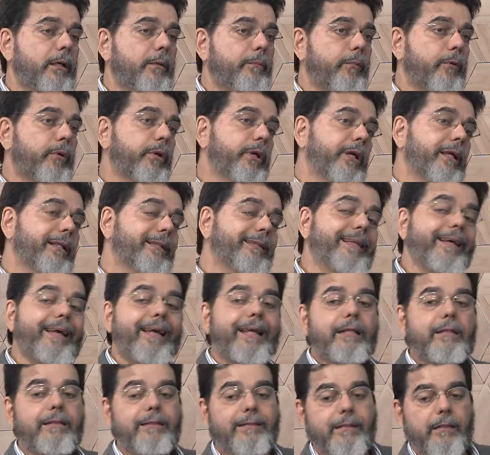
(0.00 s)
porque até
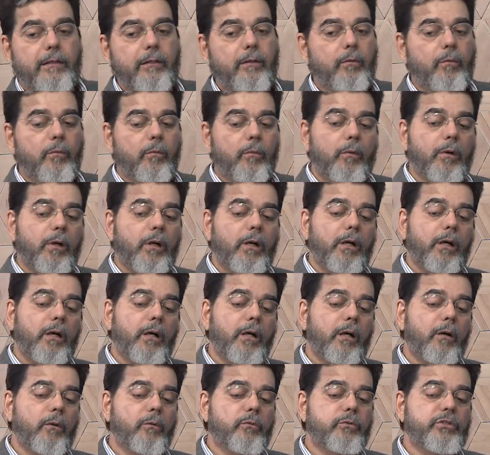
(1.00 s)
então
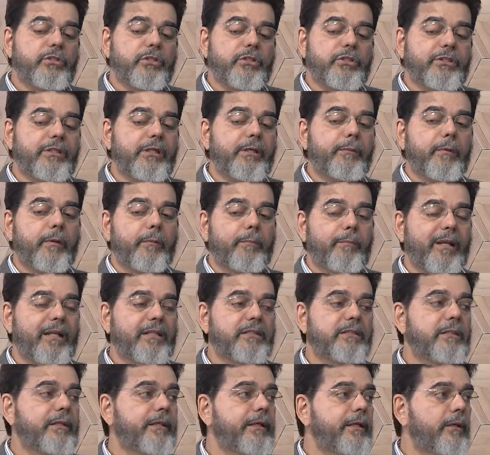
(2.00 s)
a, o sistema
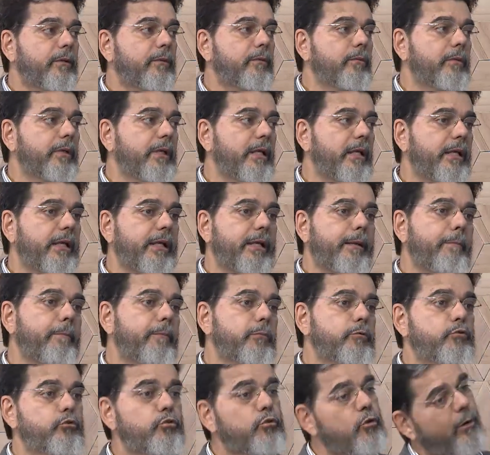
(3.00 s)
brasileiro ele era
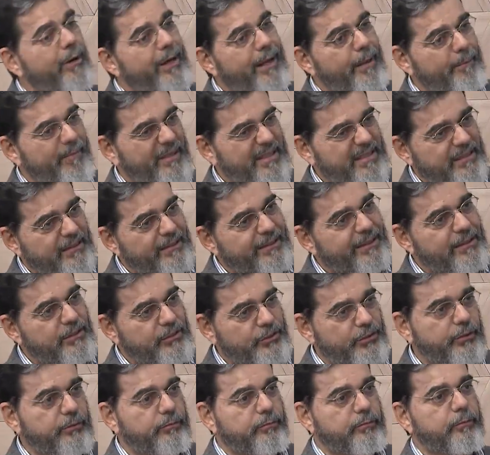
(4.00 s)
só
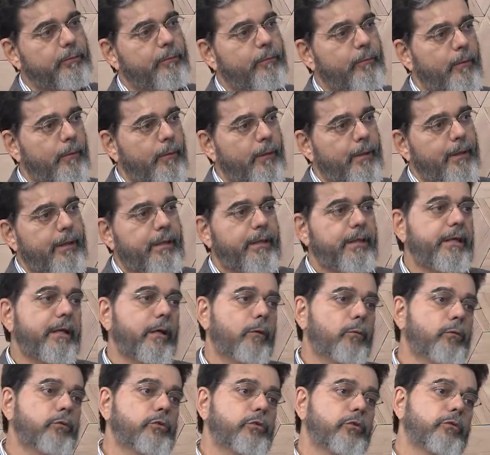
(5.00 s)
representativo e a
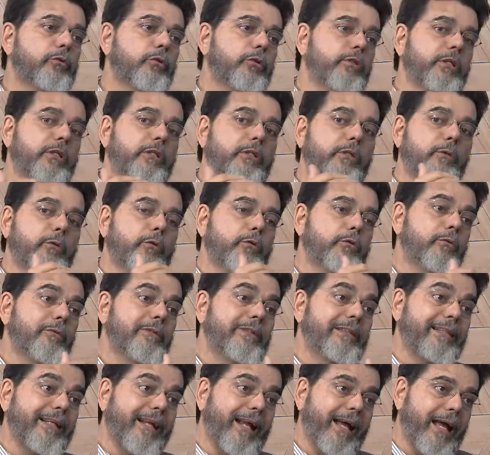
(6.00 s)
Constituição de 88
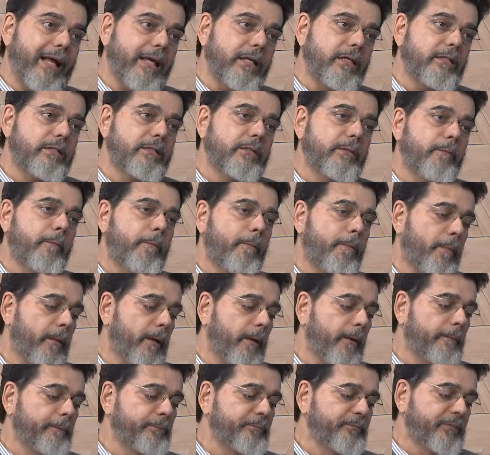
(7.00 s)
traz
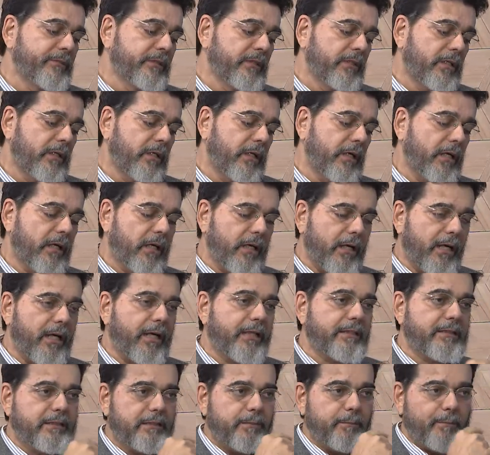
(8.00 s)
né, a,
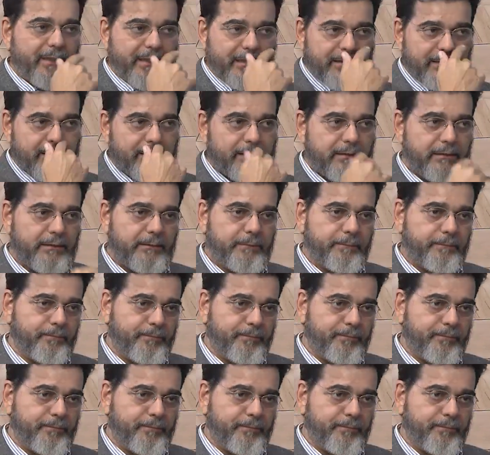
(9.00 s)
as emendas